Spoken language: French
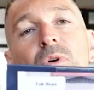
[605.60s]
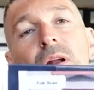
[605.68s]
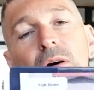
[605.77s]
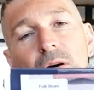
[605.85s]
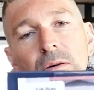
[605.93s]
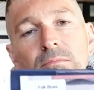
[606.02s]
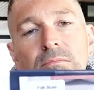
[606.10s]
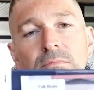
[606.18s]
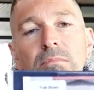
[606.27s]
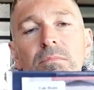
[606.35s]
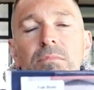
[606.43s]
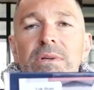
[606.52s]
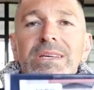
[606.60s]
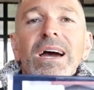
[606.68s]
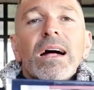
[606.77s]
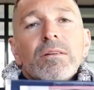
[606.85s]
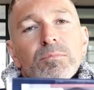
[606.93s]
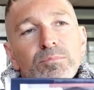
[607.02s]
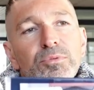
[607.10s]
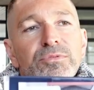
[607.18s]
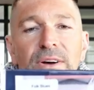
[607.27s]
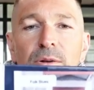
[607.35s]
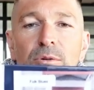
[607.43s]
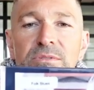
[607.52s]
ou alors Carl
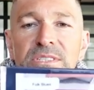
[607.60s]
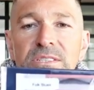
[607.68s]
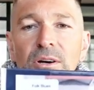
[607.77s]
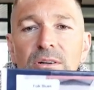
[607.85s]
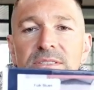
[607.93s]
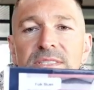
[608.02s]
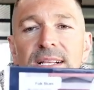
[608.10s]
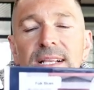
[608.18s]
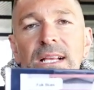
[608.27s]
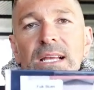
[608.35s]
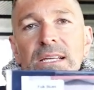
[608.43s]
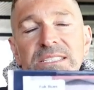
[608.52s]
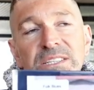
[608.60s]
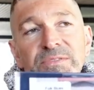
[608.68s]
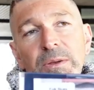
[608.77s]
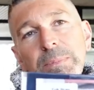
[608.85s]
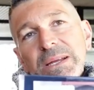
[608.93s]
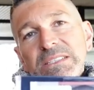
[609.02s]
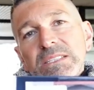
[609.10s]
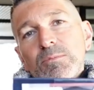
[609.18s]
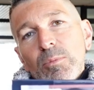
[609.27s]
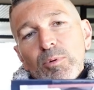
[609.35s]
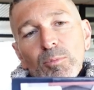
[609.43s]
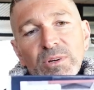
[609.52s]
Buffalo Nichols, qui fait partie,
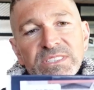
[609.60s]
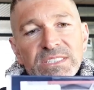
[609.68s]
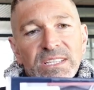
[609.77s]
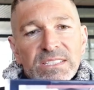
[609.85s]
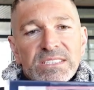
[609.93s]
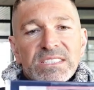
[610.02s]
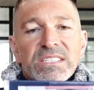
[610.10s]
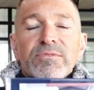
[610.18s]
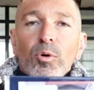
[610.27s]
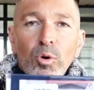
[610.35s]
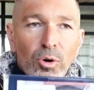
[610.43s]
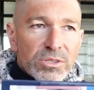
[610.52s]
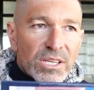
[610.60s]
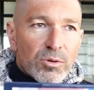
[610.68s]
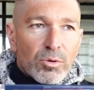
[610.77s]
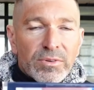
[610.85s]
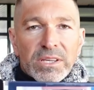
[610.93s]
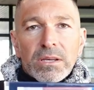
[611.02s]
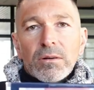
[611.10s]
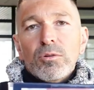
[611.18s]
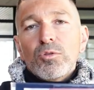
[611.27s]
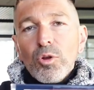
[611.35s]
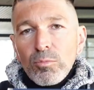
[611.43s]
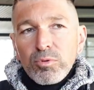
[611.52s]
moi pour moi, de ces artistes qui font redécouvrir
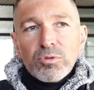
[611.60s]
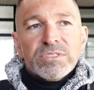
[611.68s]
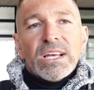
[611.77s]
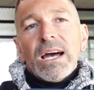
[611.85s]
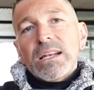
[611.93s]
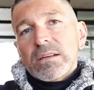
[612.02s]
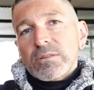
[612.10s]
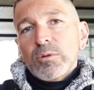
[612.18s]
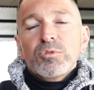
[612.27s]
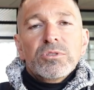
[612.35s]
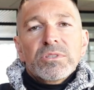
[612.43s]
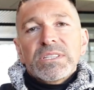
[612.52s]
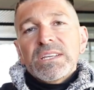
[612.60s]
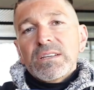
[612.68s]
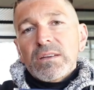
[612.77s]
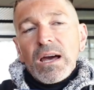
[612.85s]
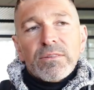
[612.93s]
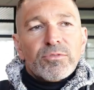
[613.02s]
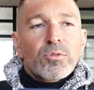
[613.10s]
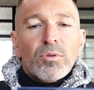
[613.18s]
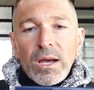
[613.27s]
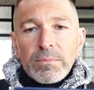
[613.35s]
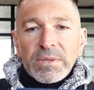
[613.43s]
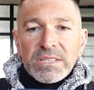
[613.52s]
le blues à la communauté
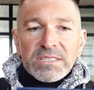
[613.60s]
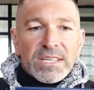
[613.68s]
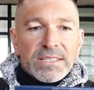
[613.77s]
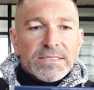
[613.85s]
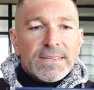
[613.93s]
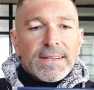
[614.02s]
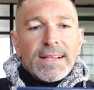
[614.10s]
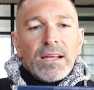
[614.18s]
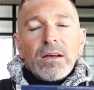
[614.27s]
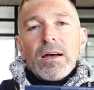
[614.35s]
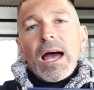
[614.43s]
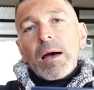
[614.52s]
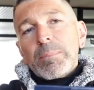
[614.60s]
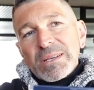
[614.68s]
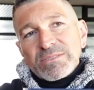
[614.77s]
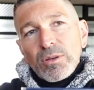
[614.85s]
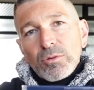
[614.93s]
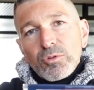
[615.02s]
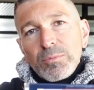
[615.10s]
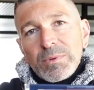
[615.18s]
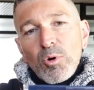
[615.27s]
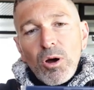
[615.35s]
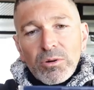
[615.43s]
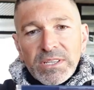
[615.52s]
afro-américaine. un passeur de
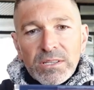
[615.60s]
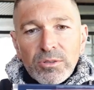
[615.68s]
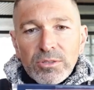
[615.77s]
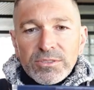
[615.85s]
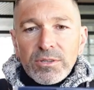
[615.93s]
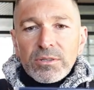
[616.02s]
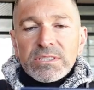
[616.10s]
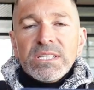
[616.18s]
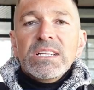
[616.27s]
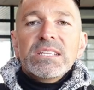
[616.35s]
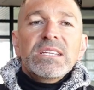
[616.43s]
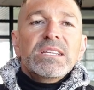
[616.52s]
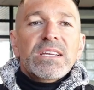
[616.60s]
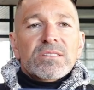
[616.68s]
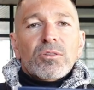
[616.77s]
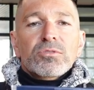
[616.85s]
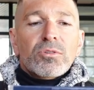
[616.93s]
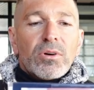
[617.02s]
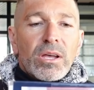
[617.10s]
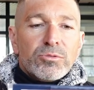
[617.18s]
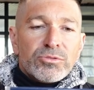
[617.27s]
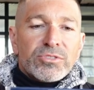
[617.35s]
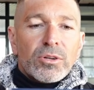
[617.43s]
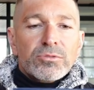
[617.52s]
mémoire en quelque sorte. Il est né il y a 30 ans à
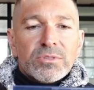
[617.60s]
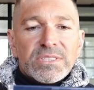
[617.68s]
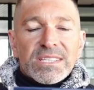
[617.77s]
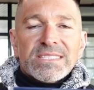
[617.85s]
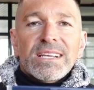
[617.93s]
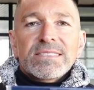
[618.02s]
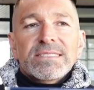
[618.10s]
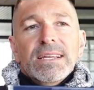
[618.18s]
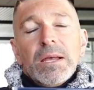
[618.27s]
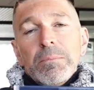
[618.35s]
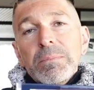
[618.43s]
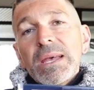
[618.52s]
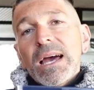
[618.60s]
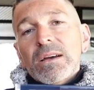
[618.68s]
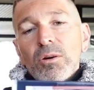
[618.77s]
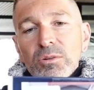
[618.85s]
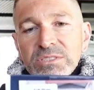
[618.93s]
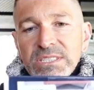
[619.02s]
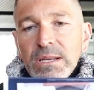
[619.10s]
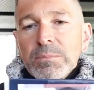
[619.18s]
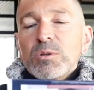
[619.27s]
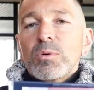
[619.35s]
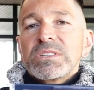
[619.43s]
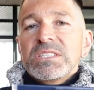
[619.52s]
Houston, au Texas, mais a grandi à
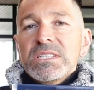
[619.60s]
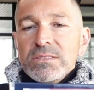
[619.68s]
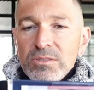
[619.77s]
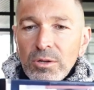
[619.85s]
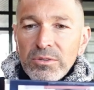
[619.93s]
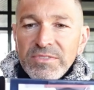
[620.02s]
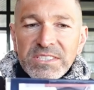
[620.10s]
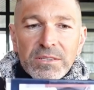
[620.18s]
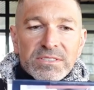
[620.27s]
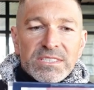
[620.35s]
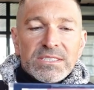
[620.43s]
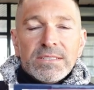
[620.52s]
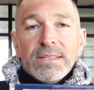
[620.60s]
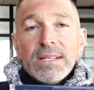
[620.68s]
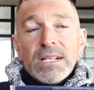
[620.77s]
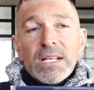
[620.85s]
Milwaukee, dans le Wisconsin.